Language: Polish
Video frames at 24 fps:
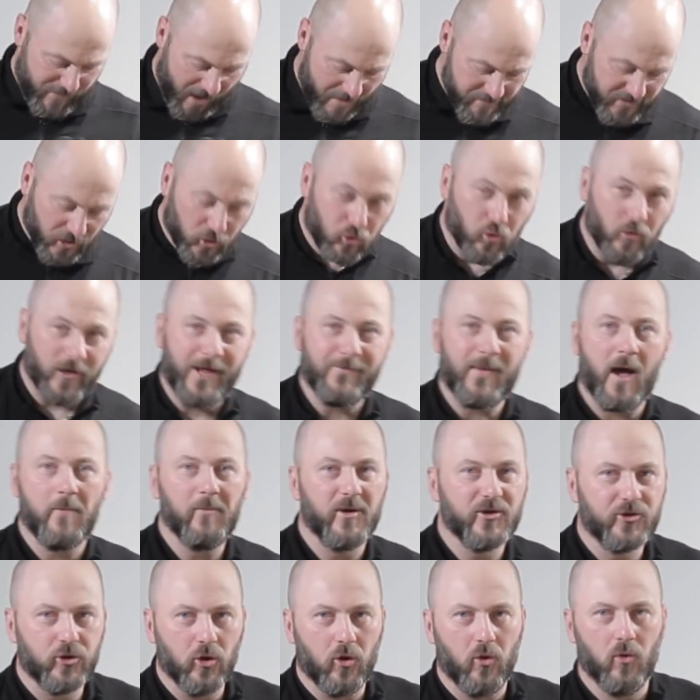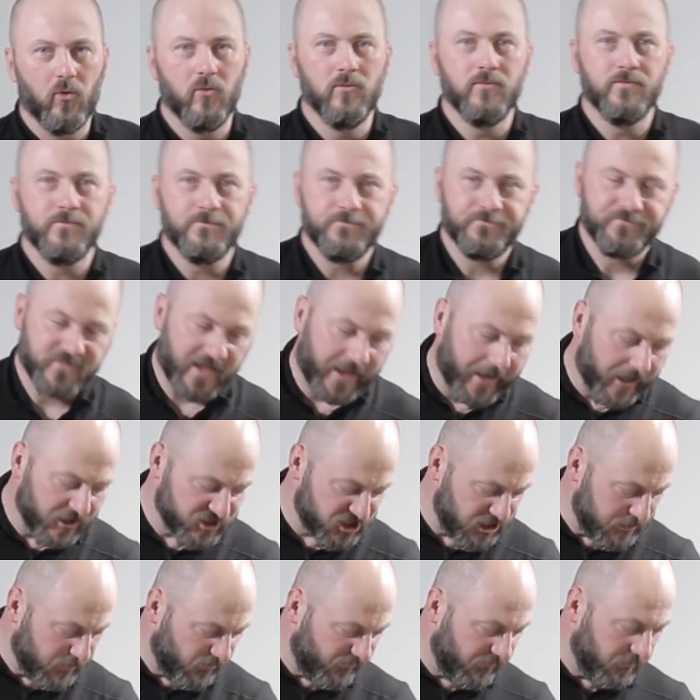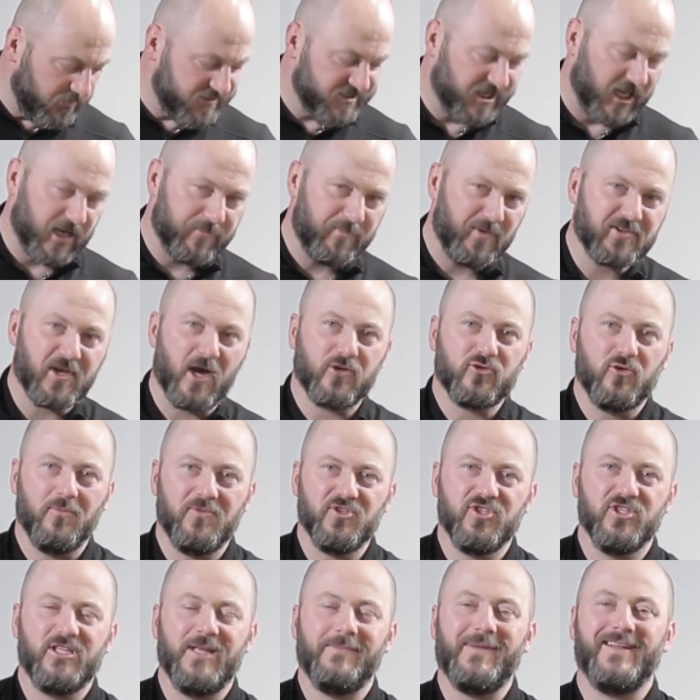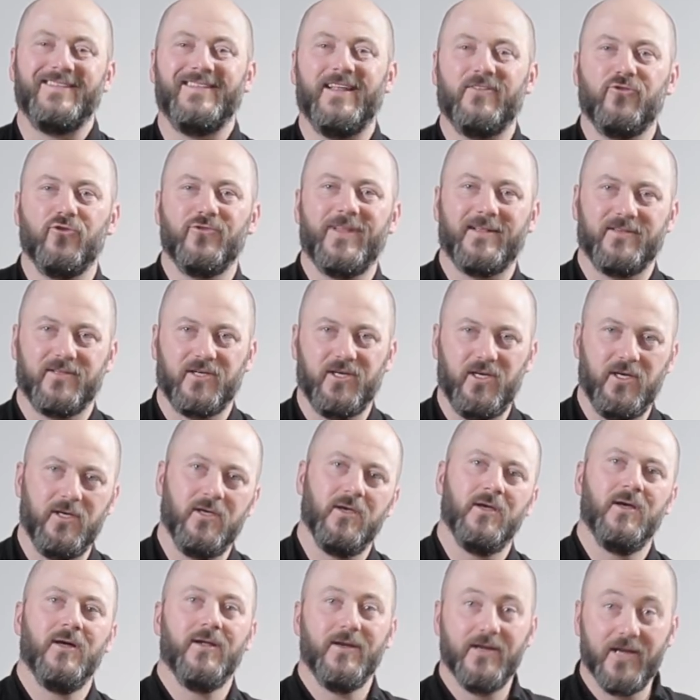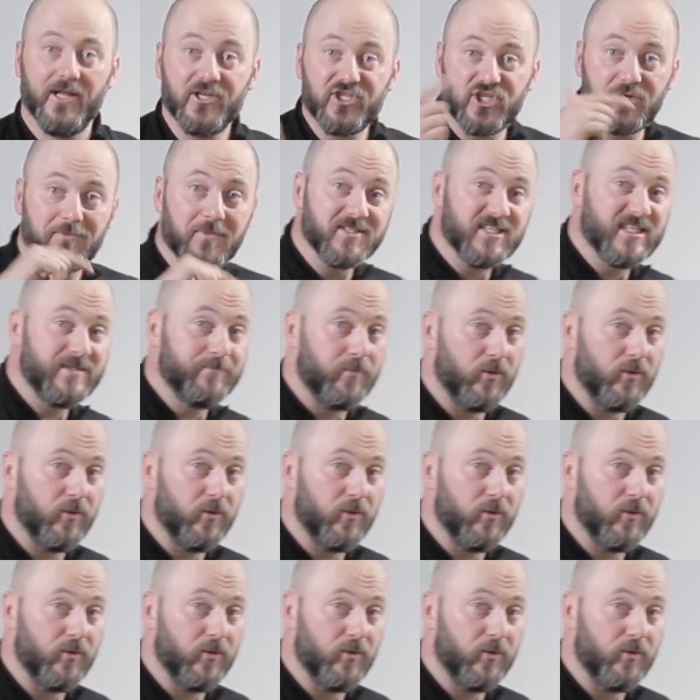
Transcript: mamy górę, mamy dół. Na razie nie mówimy o skarpetkach, to będzie temat na dodatki. Lecimy ze